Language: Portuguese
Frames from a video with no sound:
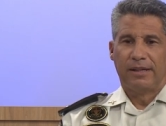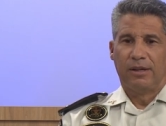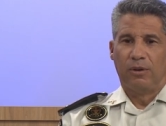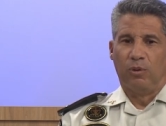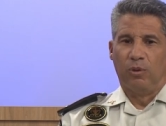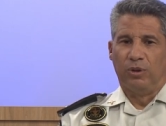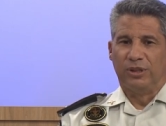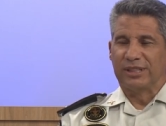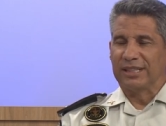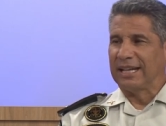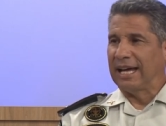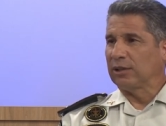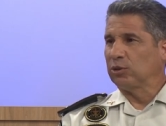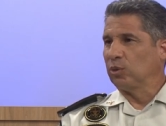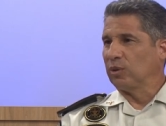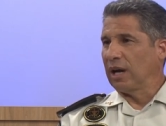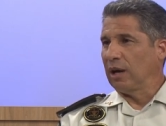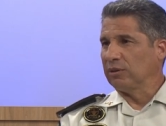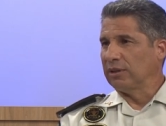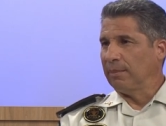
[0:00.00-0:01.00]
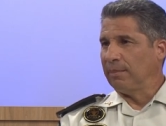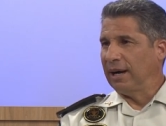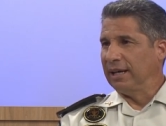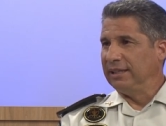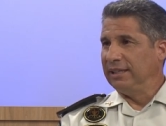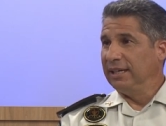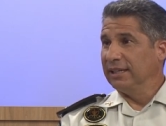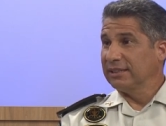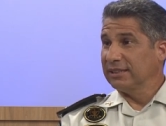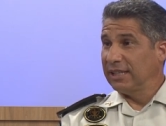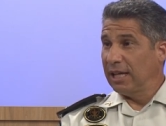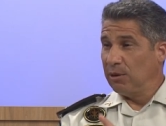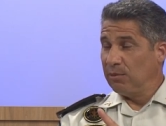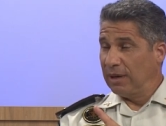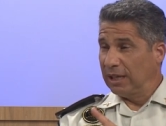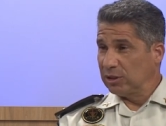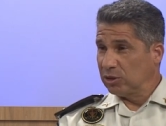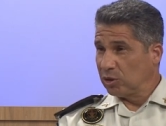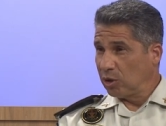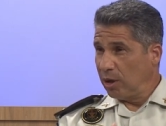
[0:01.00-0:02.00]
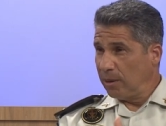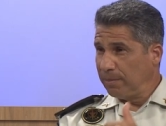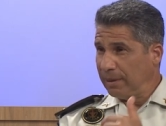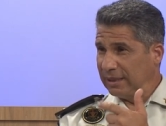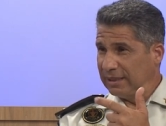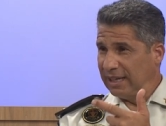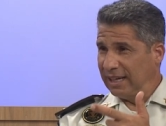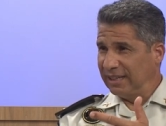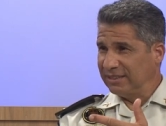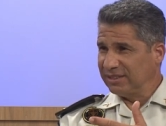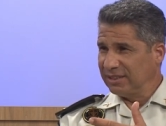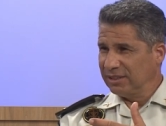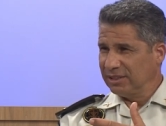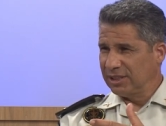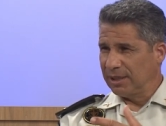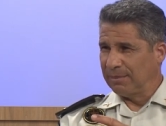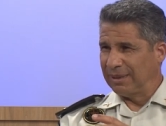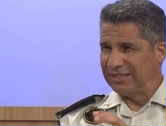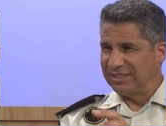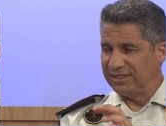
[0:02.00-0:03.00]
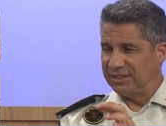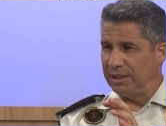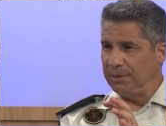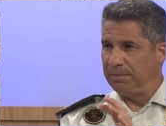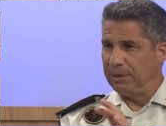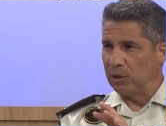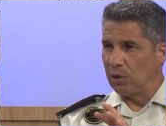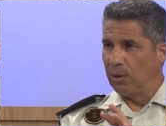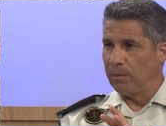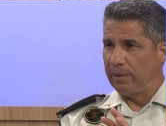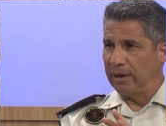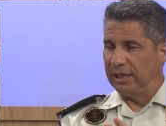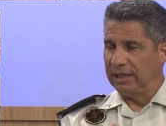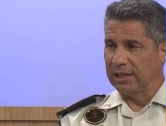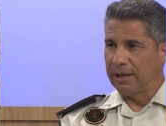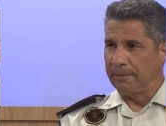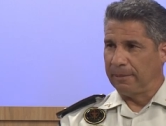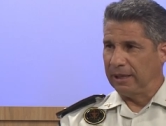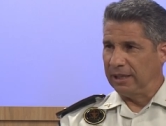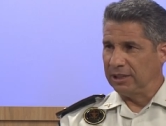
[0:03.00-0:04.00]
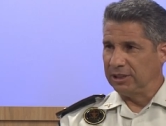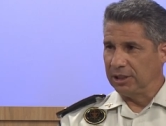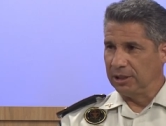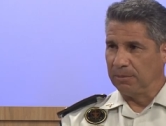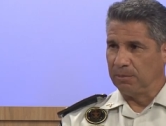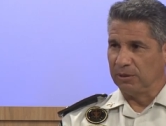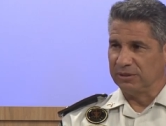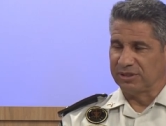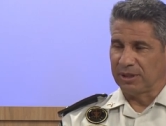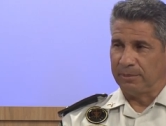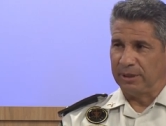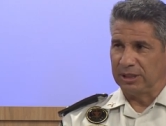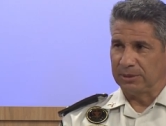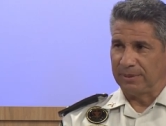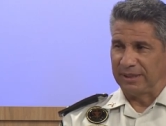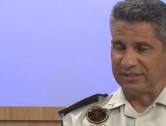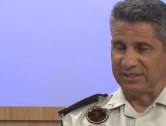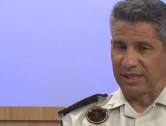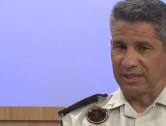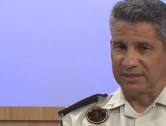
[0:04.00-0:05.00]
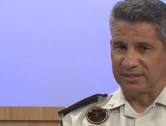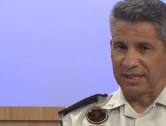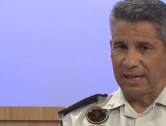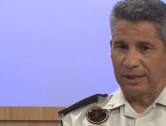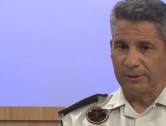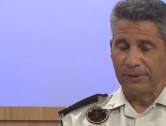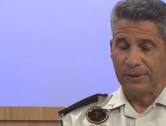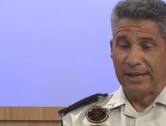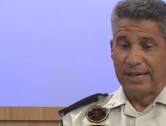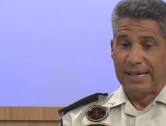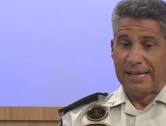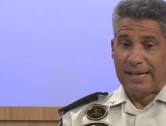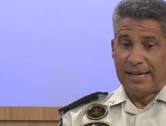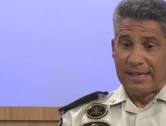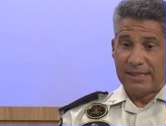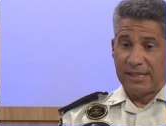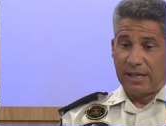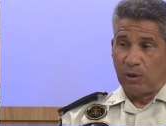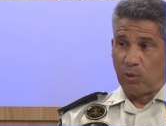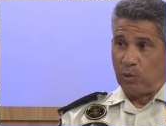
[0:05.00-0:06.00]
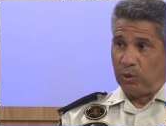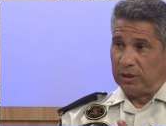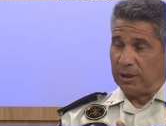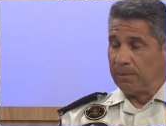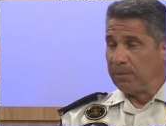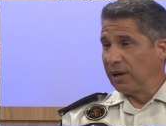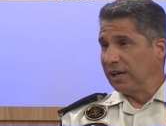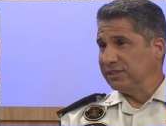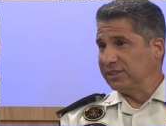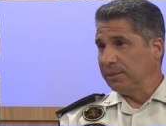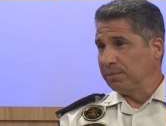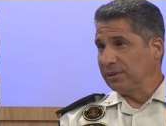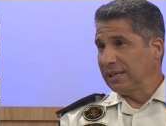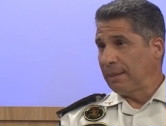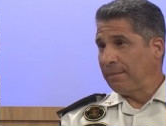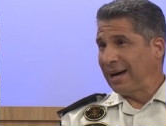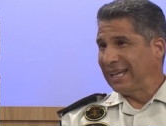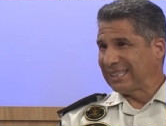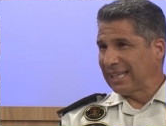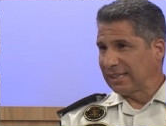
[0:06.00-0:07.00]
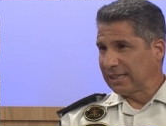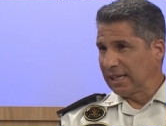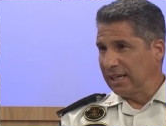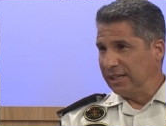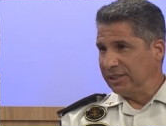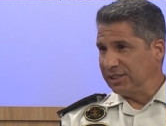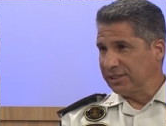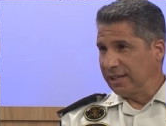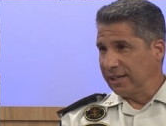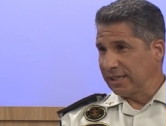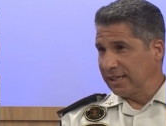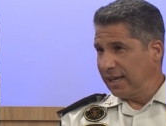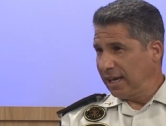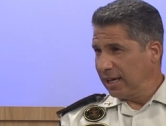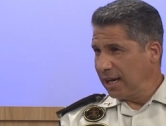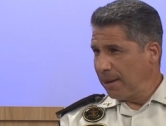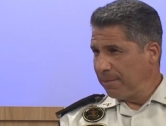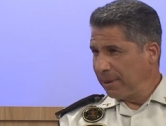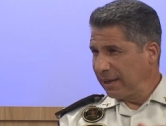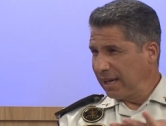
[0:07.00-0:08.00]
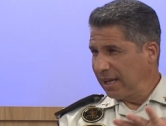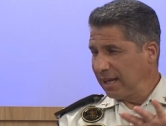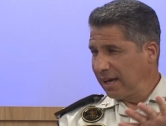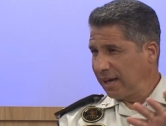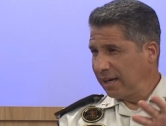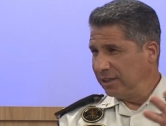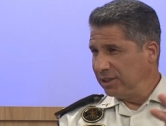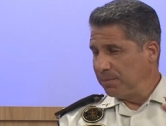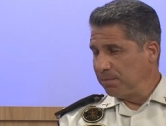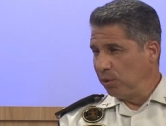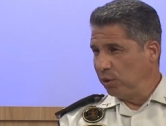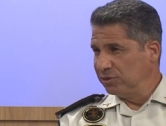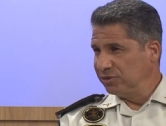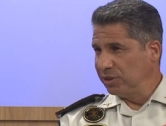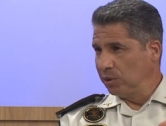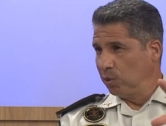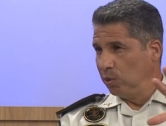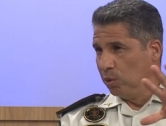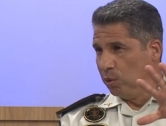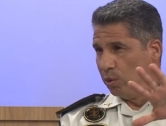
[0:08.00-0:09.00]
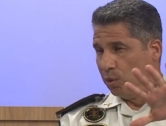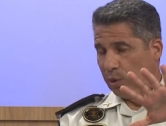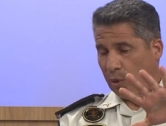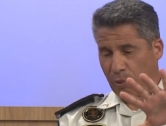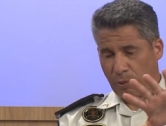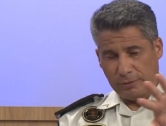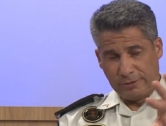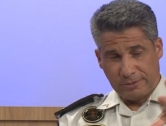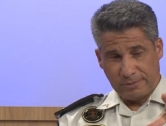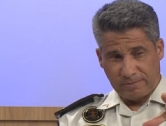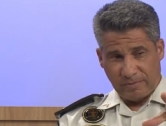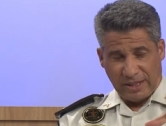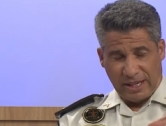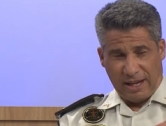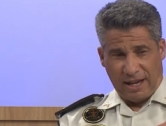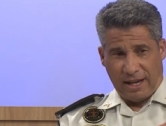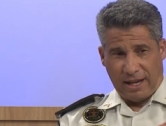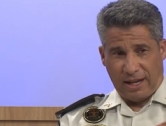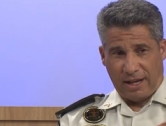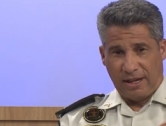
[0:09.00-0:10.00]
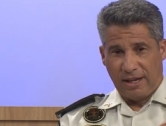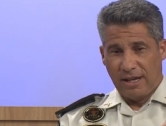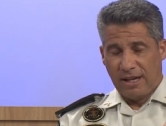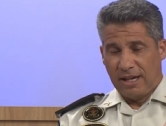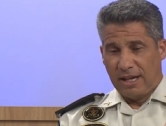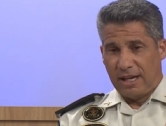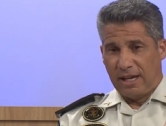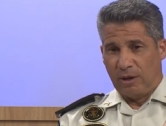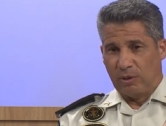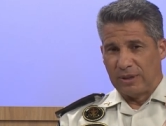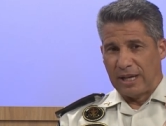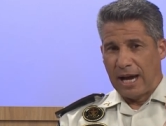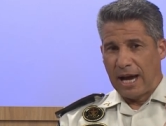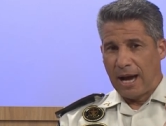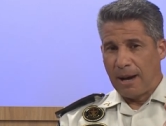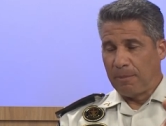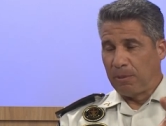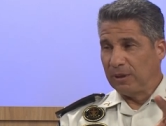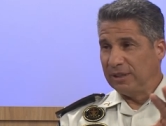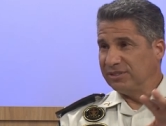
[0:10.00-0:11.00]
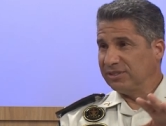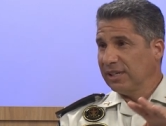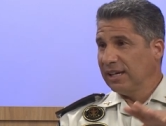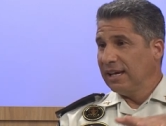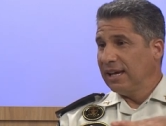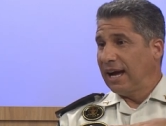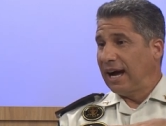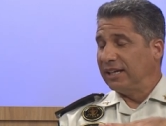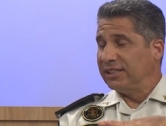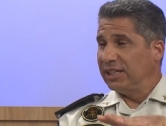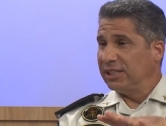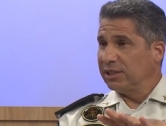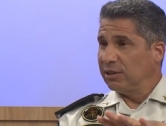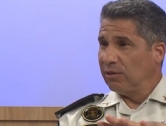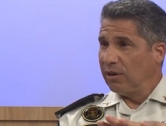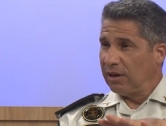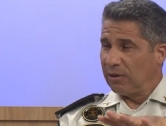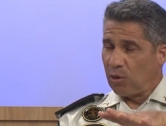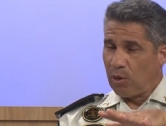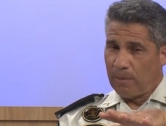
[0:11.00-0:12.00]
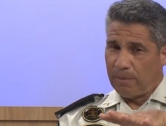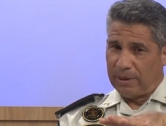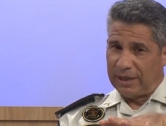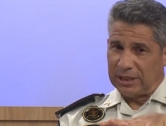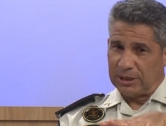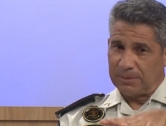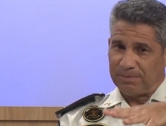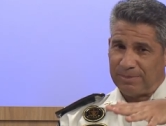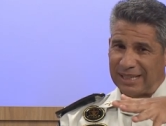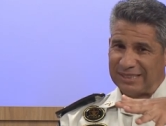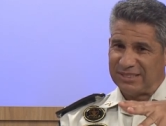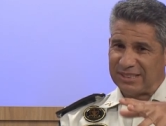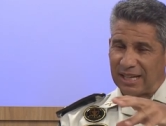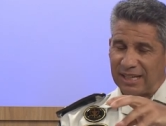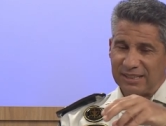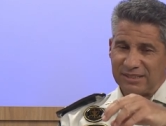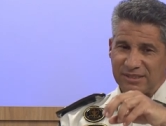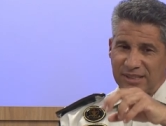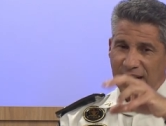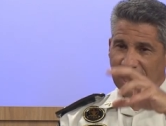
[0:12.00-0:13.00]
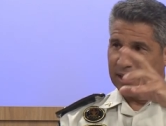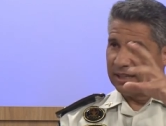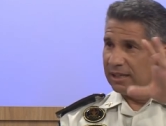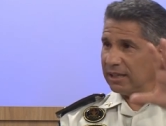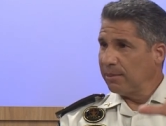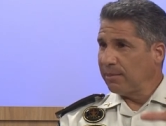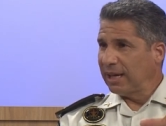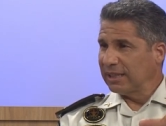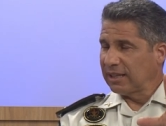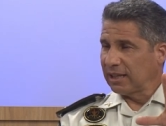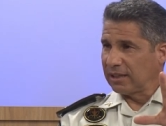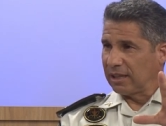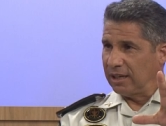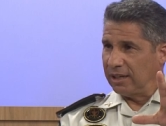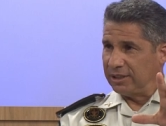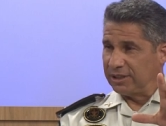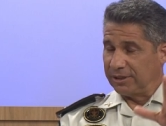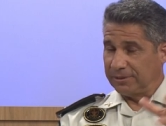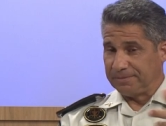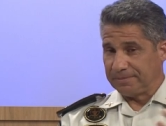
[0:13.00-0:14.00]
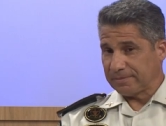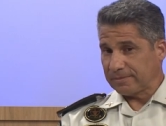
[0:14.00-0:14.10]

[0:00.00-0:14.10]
hoje natural da Bahia, tem uma tropa dessa, chama CIP, Companhia Independente de Policiamento Especializado, que cuida, por exemplo, na Mata Atlântica, que é lá para aquela área de Porto Seguro, é, Eunápolis, a gente tem uma companhia especializada na Mata Atlântica.